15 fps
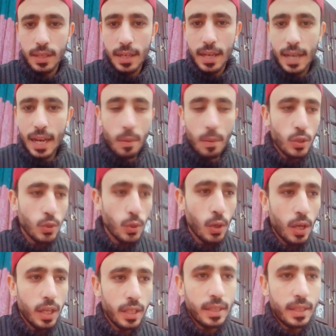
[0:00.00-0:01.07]
خمس
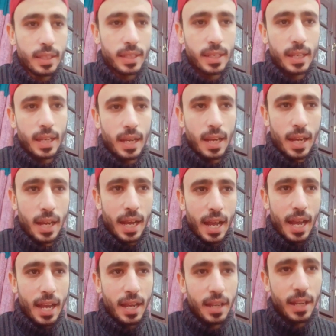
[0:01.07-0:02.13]
نقط
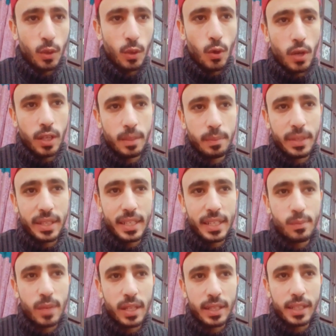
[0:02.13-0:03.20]
اغلى نقط
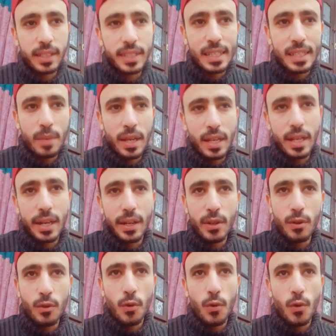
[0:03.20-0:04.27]
بالنسبه لنادي الزمالك
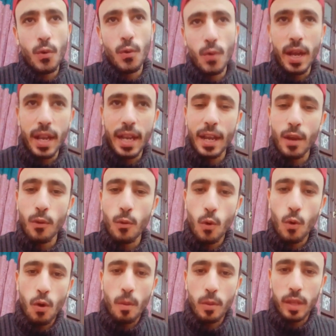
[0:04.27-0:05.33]
لان هو كان
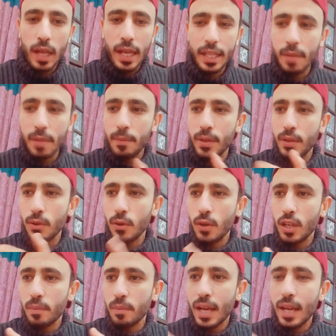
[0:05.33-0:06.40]
وهو متعادل
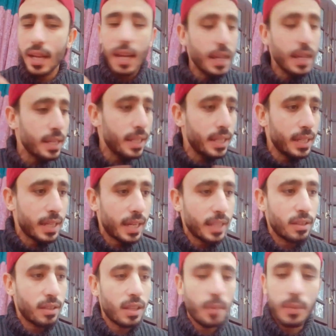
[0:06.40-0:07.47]
بالنقط مع الاهلي
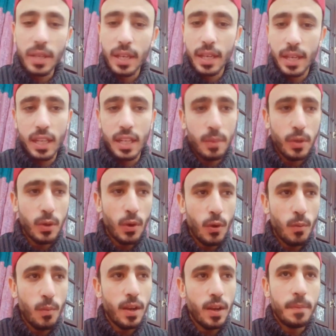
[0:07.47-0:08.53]
كانت انت بتتكلم ان
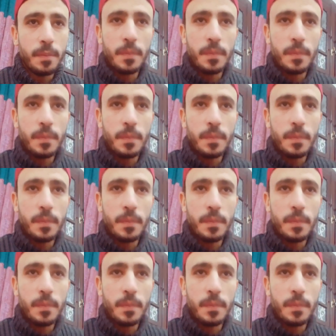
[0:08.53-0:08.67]
هم